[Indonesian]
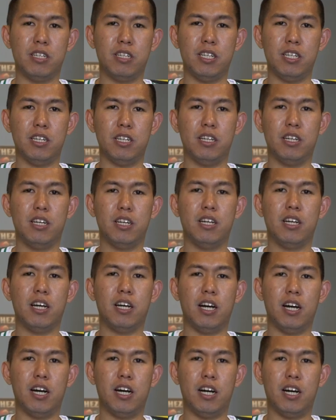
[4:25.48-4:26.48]
Jadi
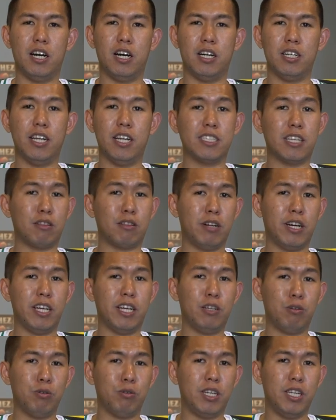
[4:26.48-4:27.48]
uh, dan satu
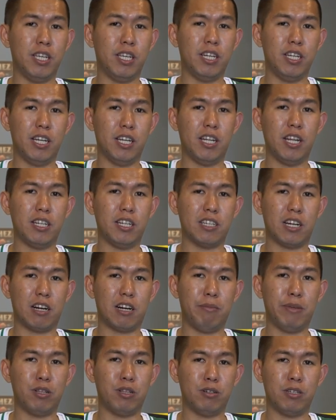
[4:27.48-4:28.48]
lagi rukinya dia dari
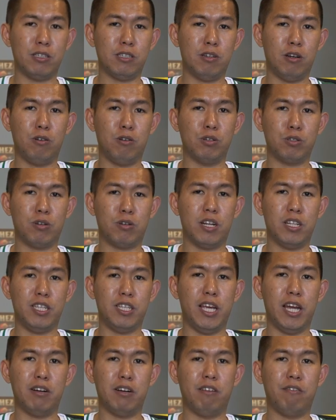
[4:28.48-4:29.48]
Sacramento Kings juga gue suka
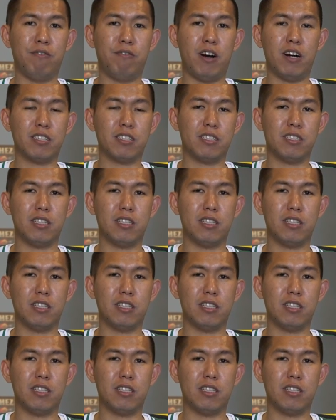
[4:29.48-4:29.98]
di Aaron Fox.